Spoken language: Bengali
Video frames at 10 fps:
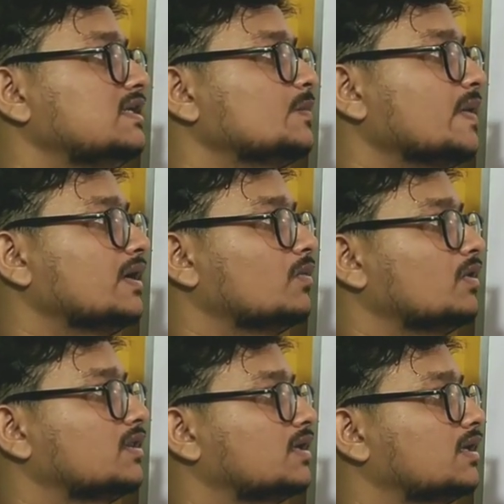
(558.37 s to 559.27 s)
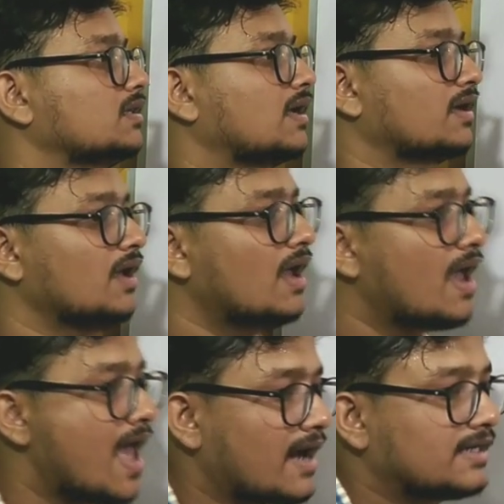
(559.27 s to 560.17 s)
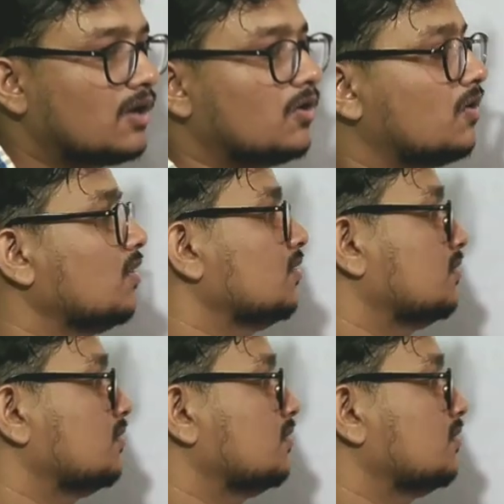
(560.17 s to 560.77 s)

ইন্ডিপেন্ডেন্ট ওয়েতে কি কি থাকে একটা হলো